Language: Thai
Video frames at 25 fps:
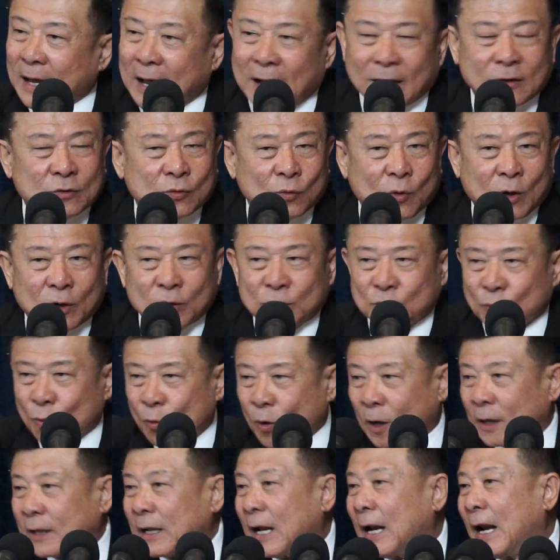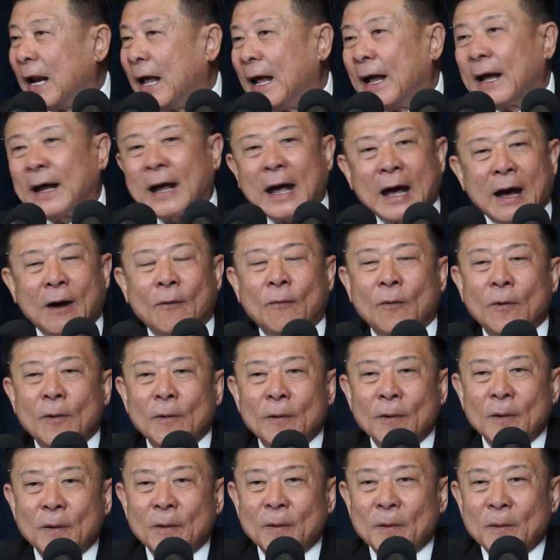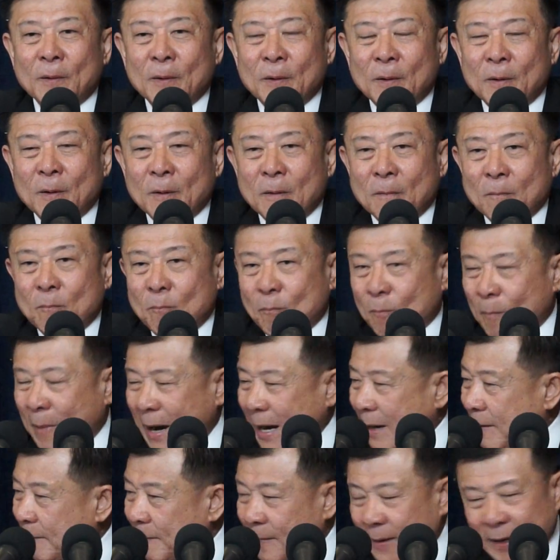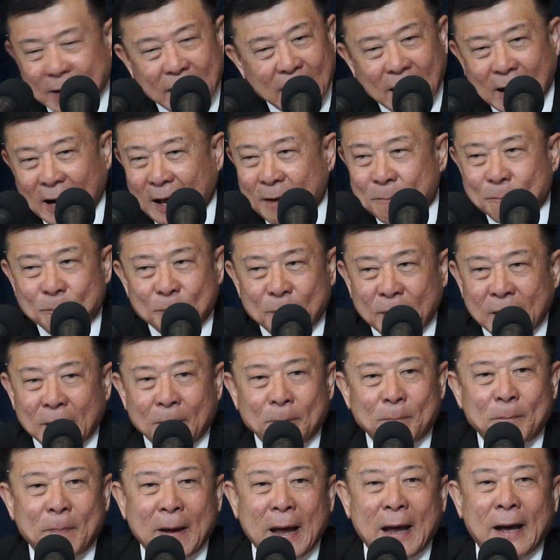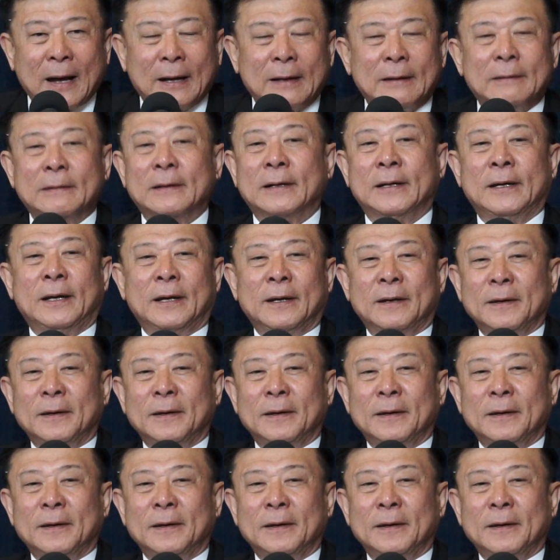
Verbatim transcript: การส่วนตัวแถลงข่าว ไม่มีอะไรเปลี่ยนแปลงเลย